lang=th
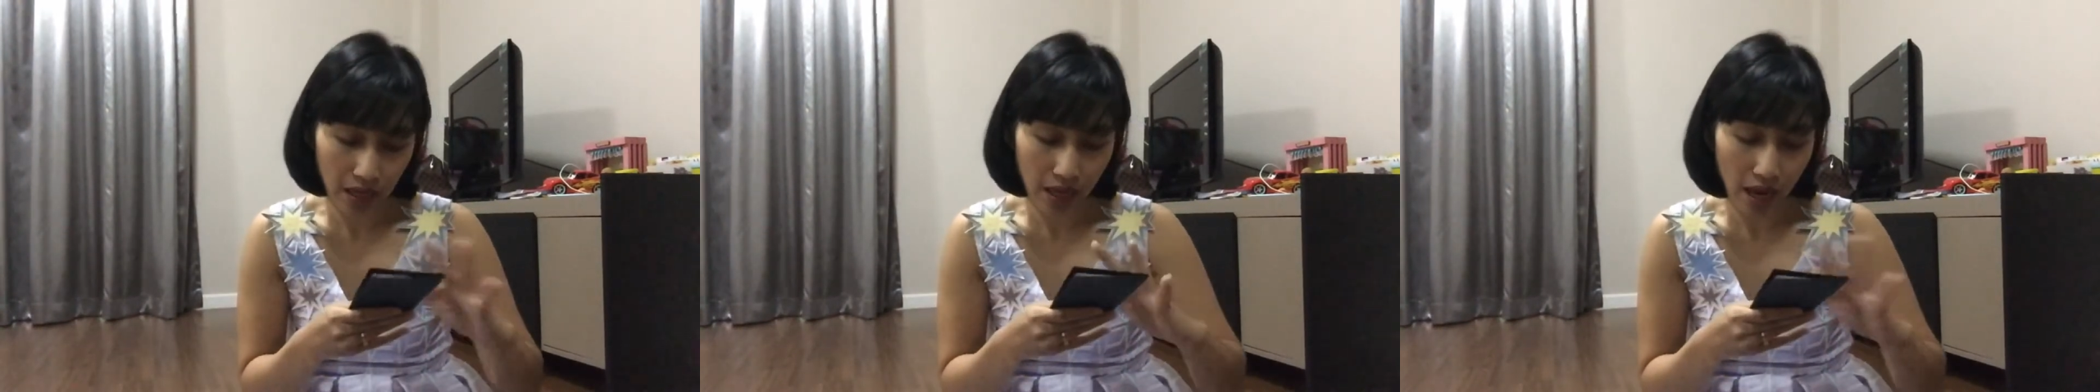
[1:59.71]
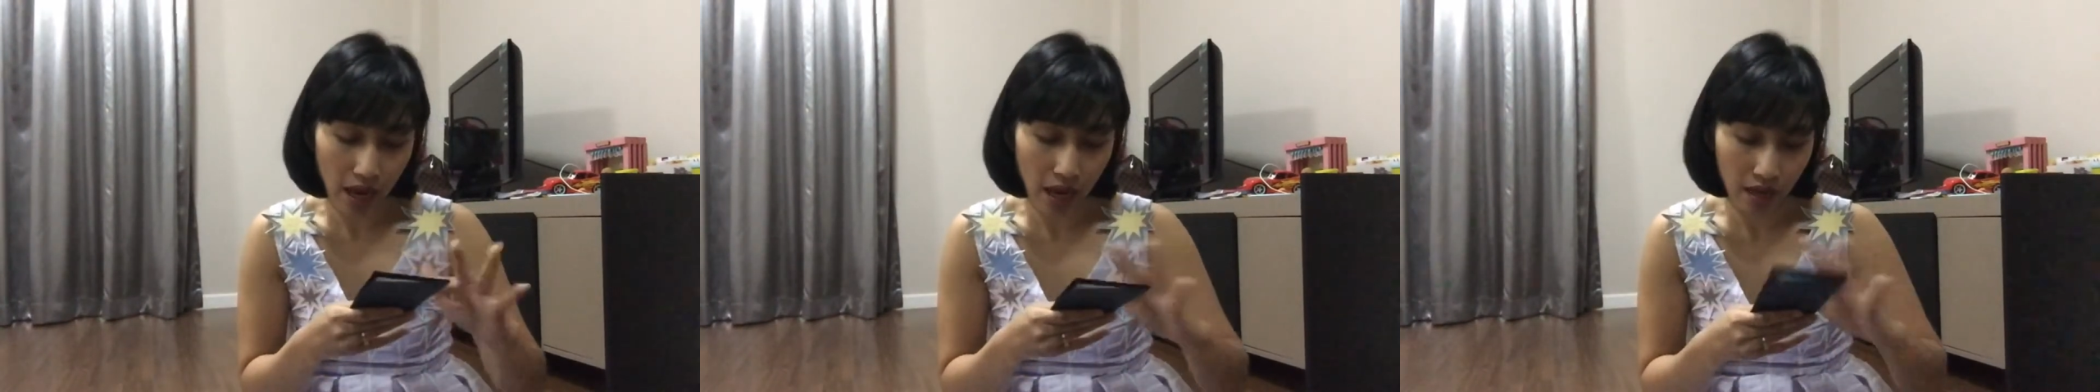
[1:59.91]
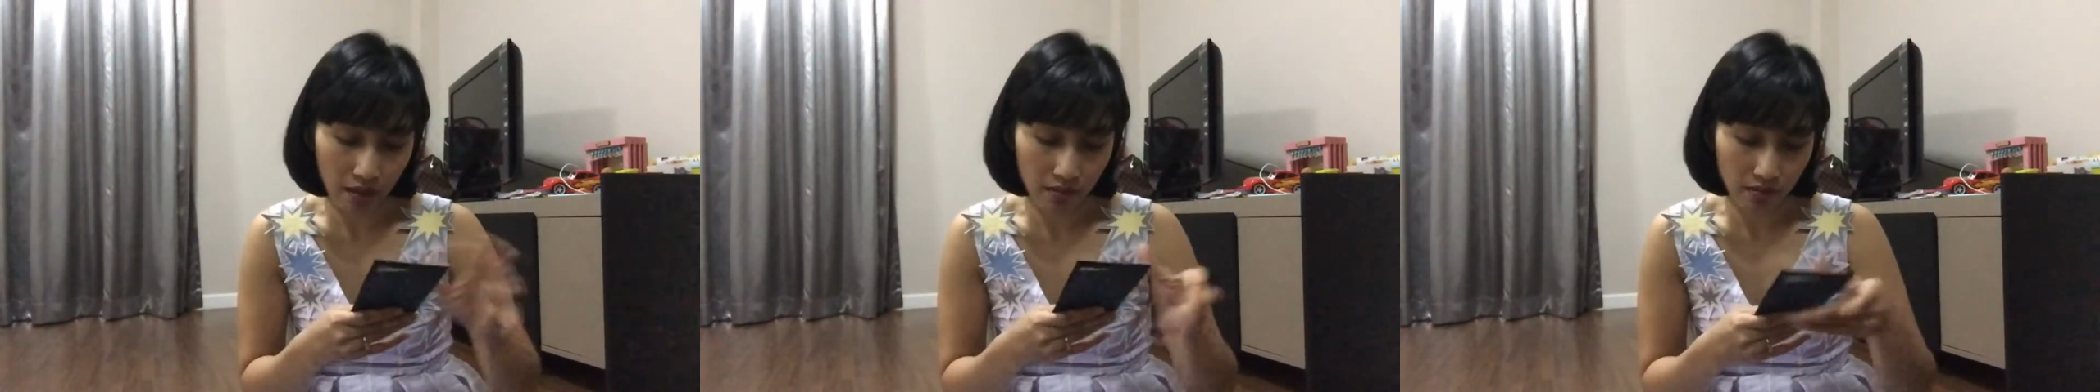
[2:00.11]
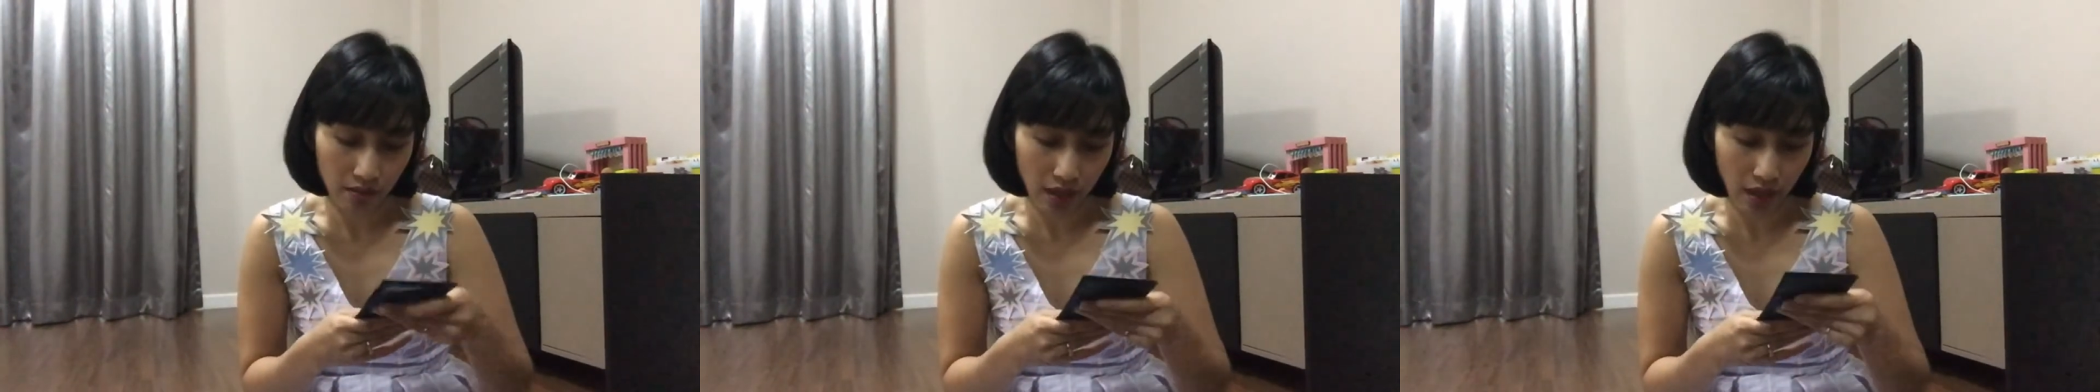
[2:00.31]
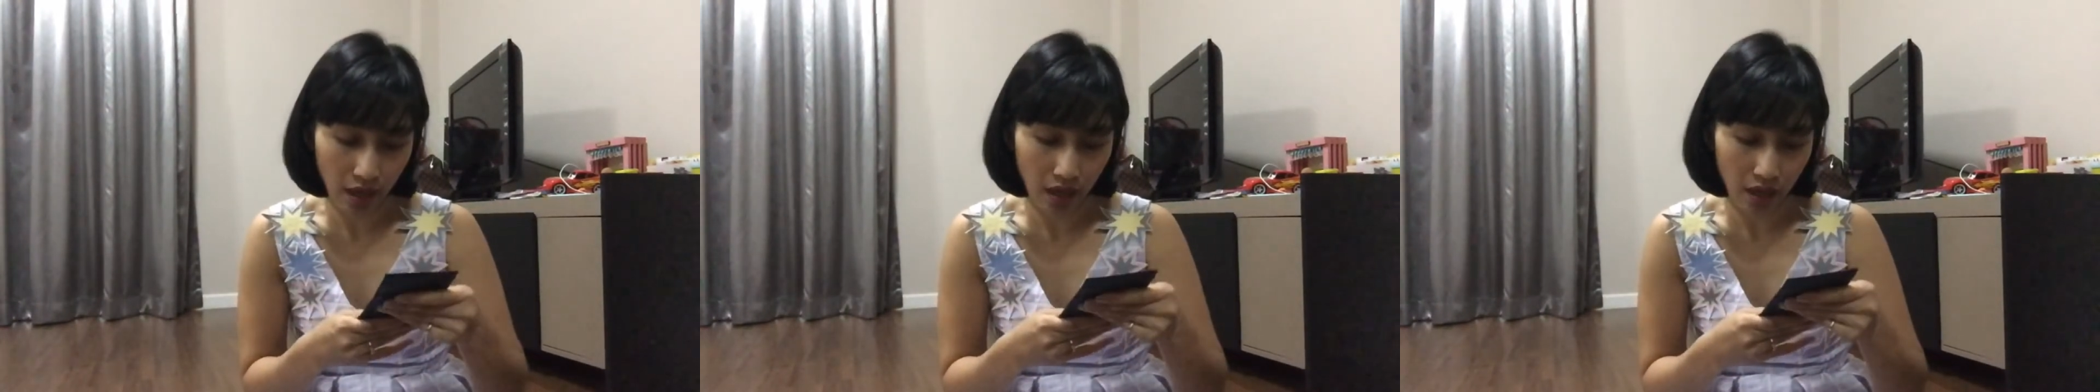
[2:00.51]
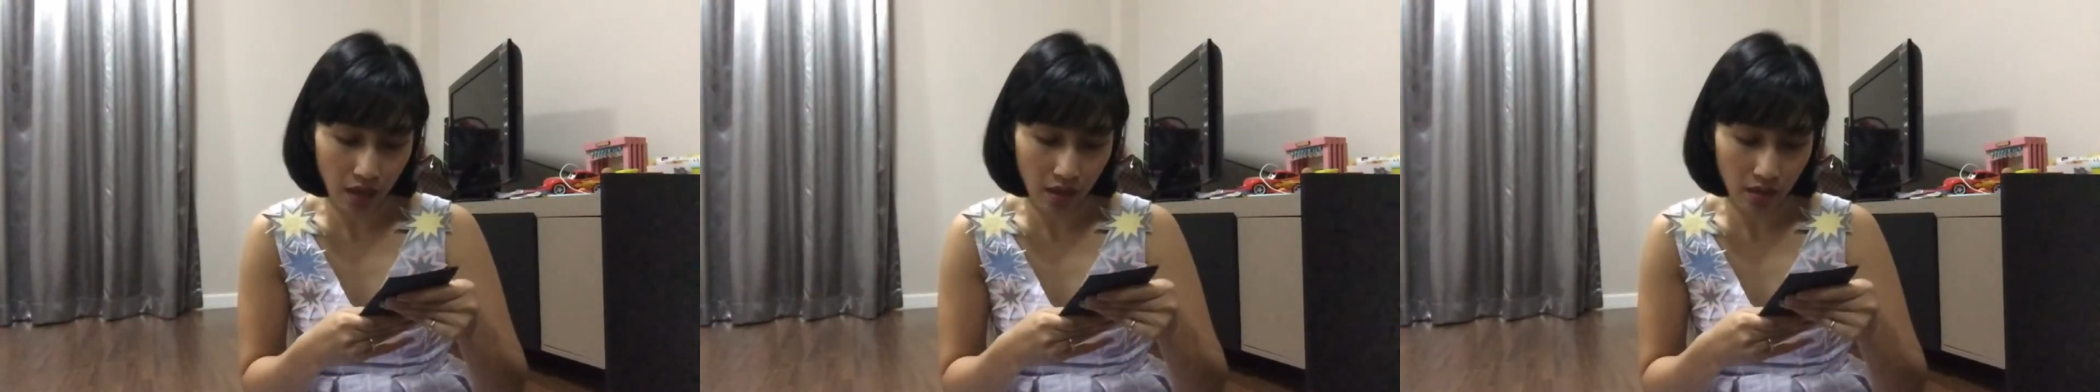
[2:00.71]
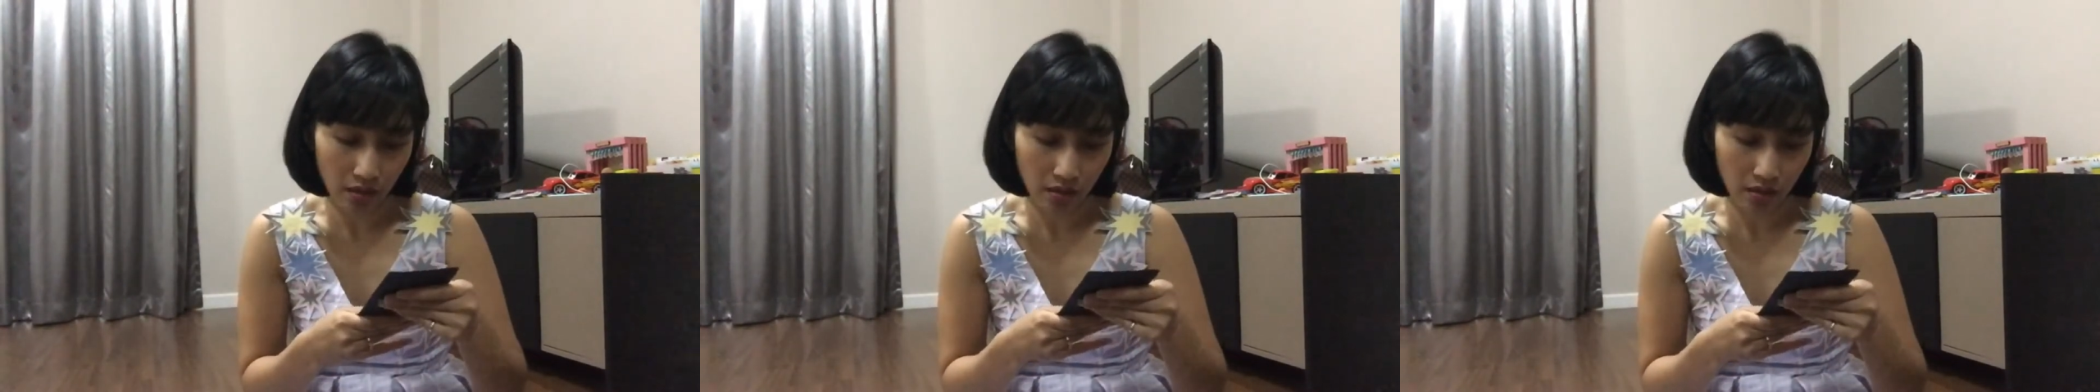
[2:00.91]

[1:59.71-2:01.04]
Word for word: กระดาษนะคะ